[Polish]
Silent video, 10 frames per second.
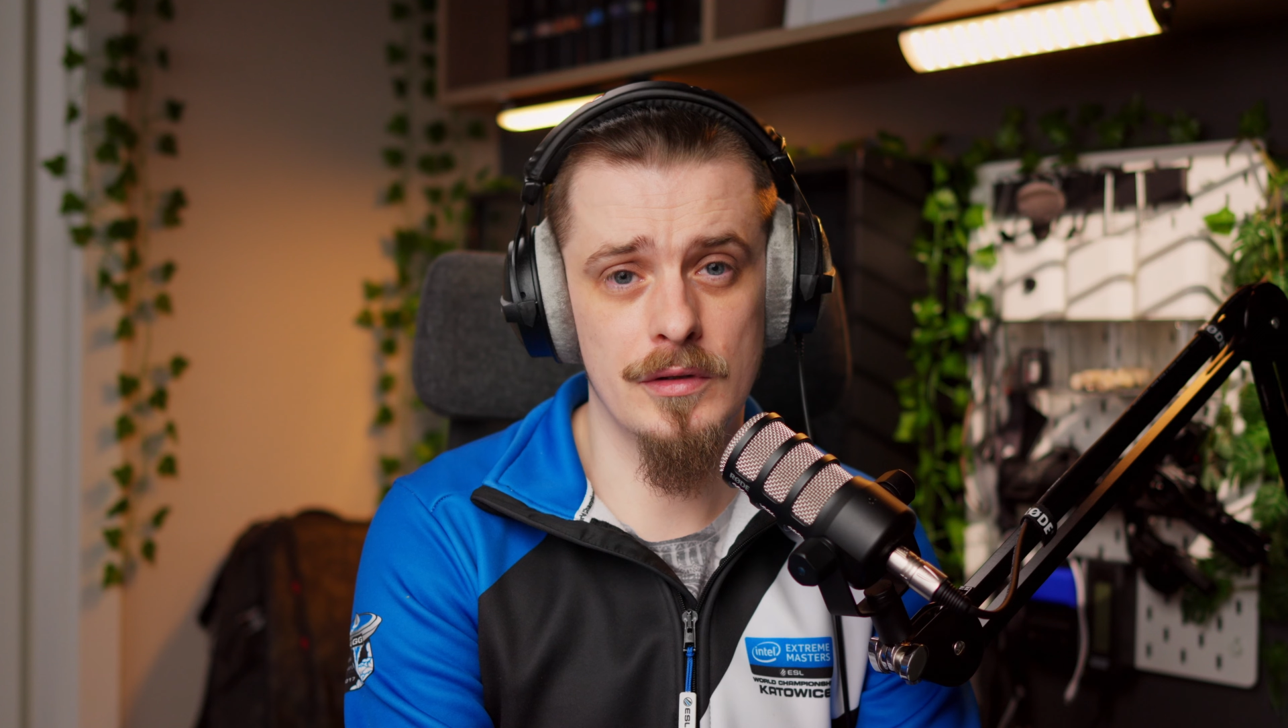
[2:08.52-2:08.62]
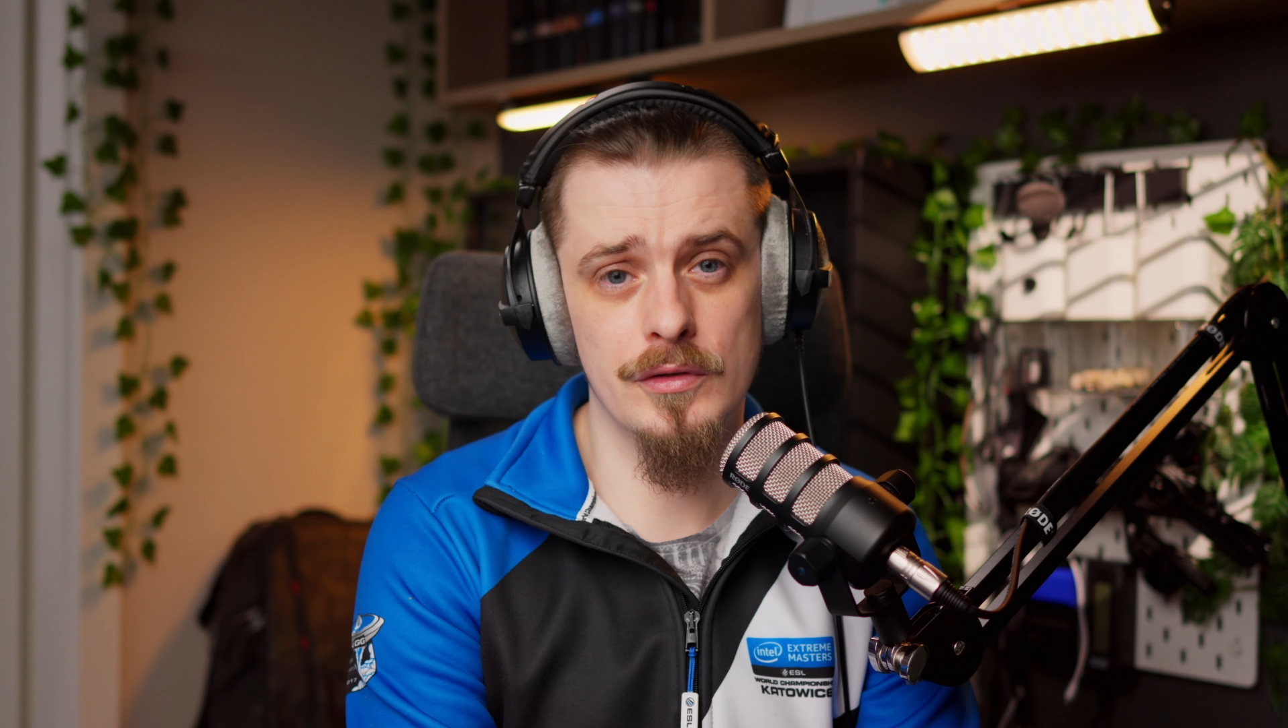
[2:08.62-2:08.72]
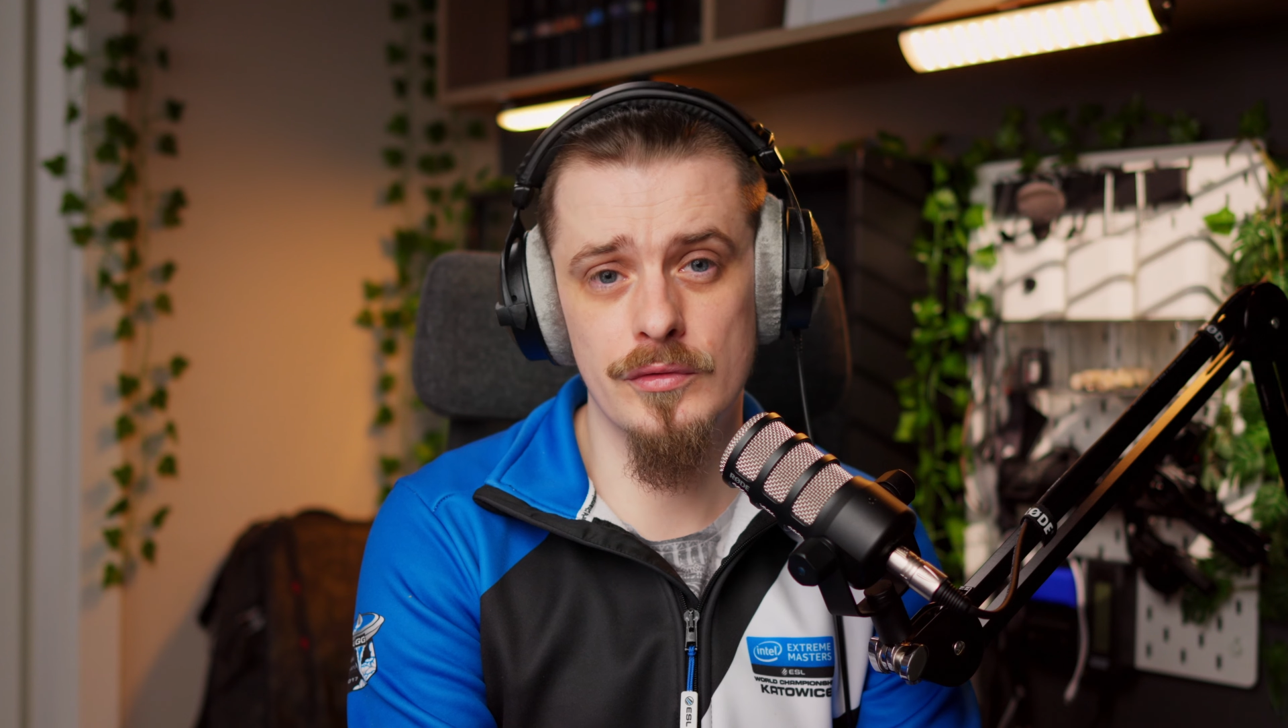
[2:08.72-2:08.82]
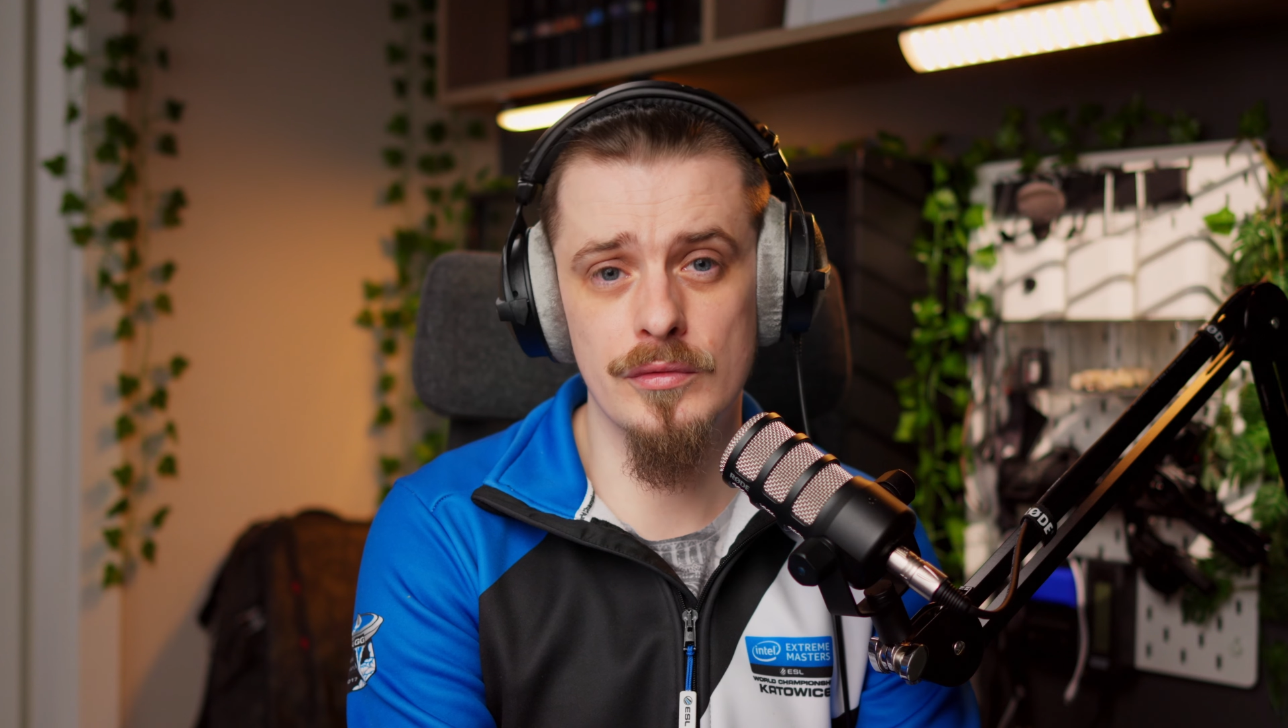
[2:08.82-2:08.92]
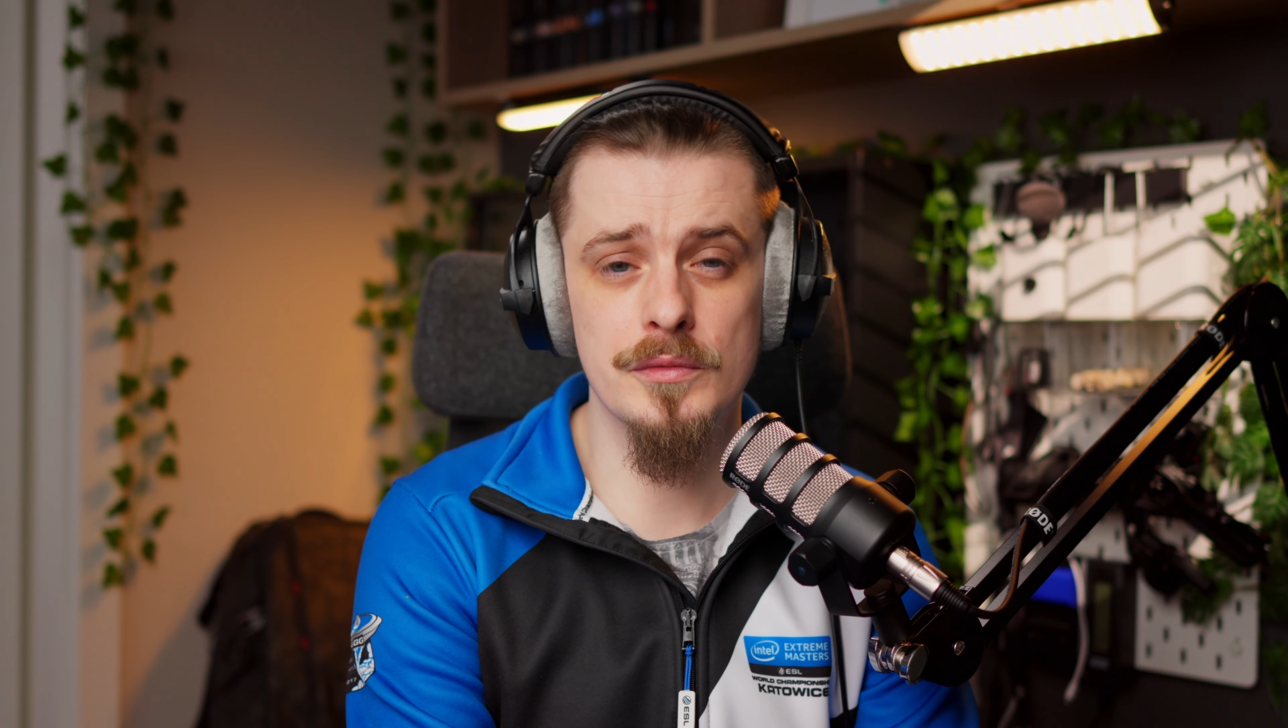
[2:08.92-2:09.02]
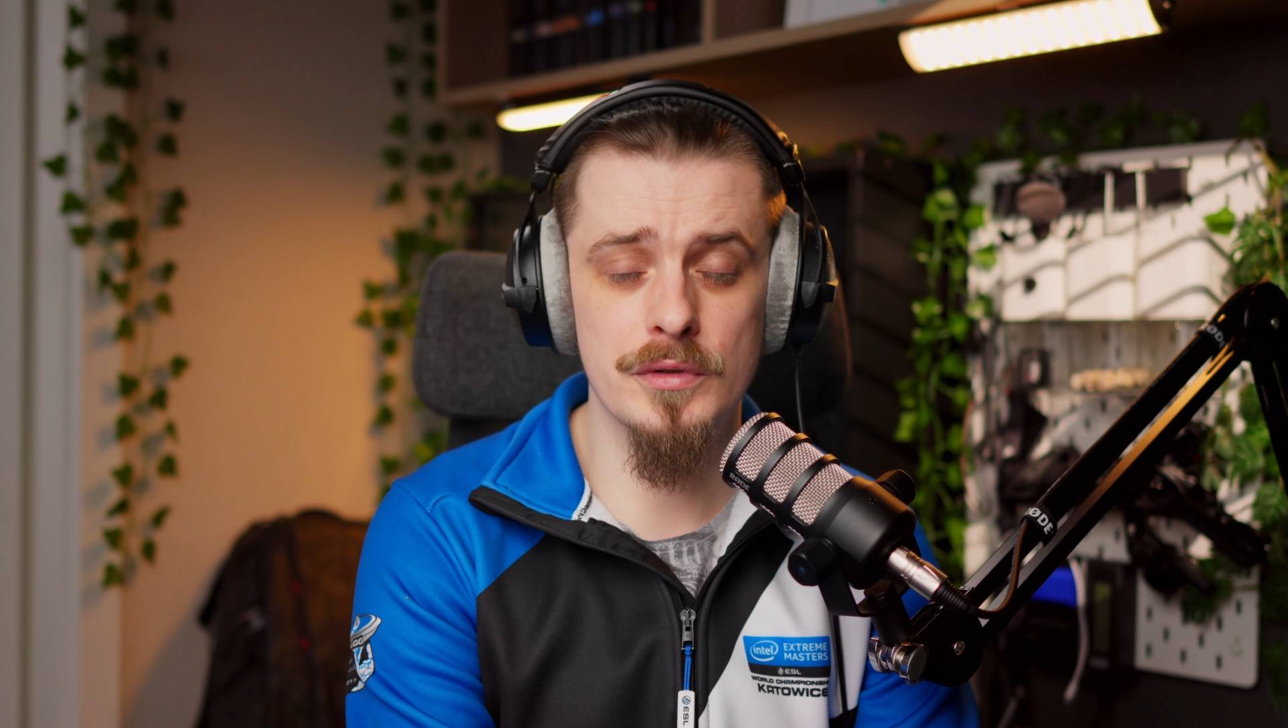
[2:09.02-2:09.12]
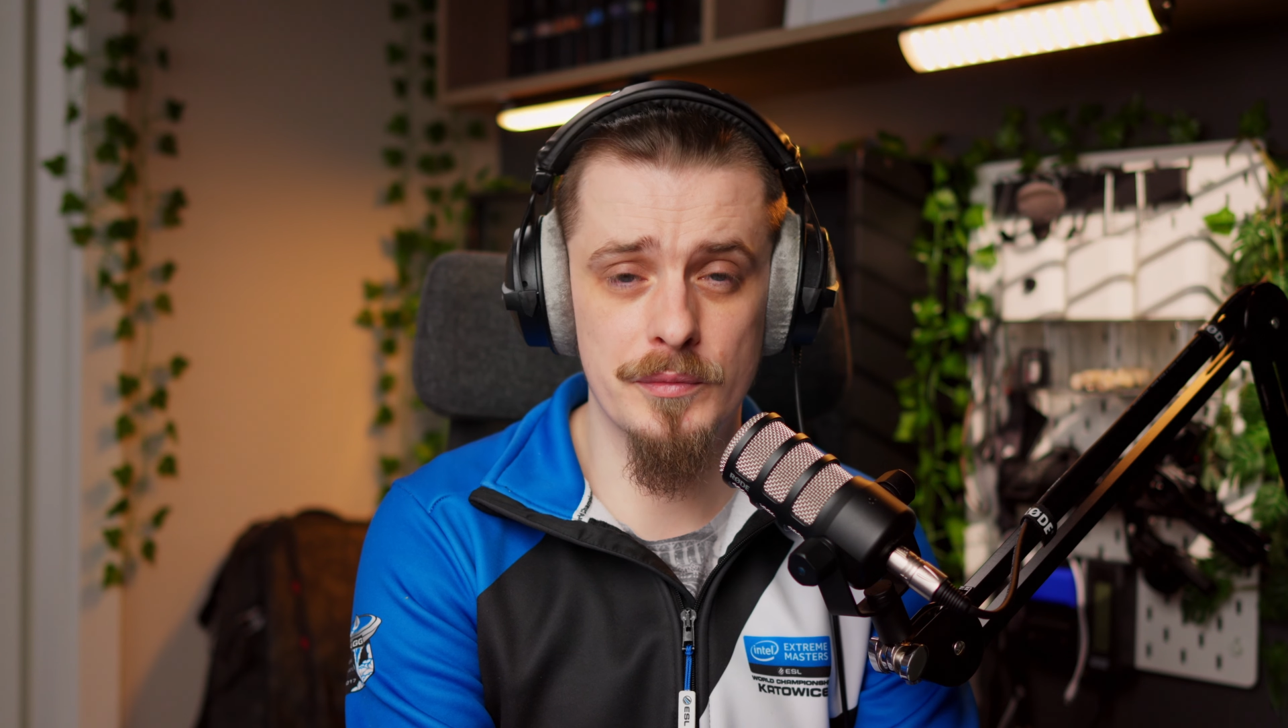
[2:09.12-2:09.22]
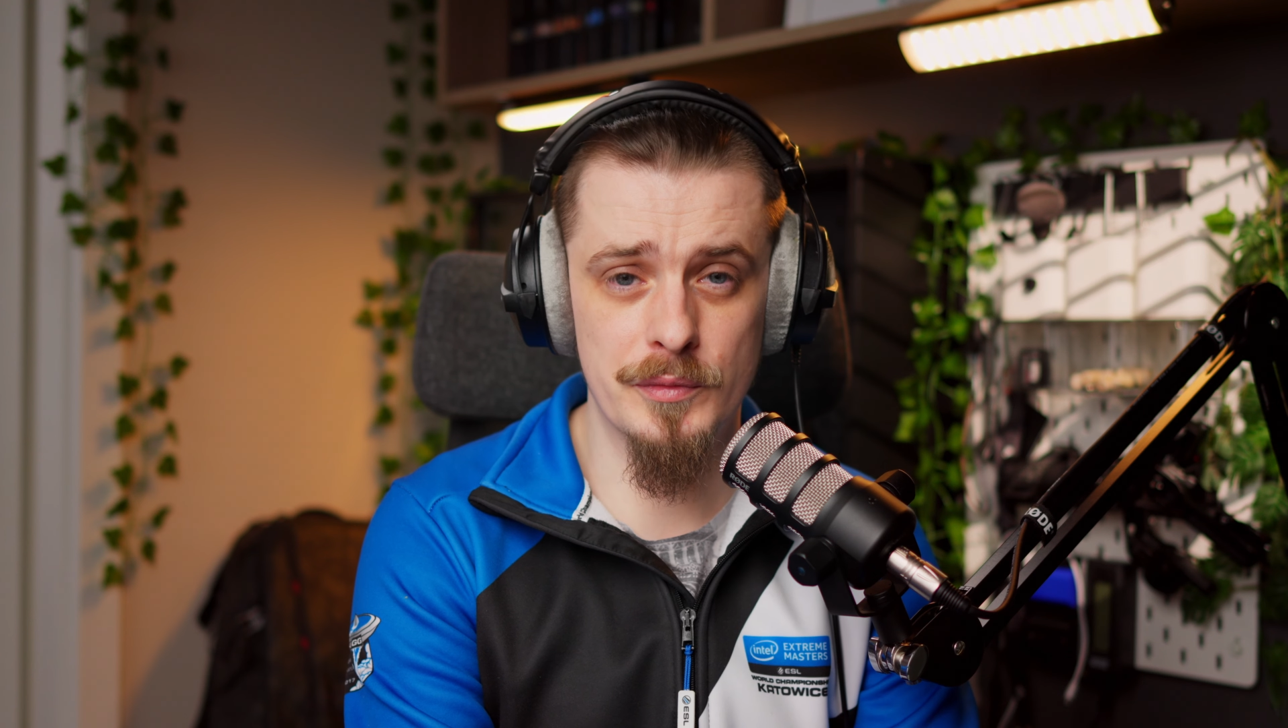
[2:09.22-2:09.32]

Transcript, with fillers: choć tu muszę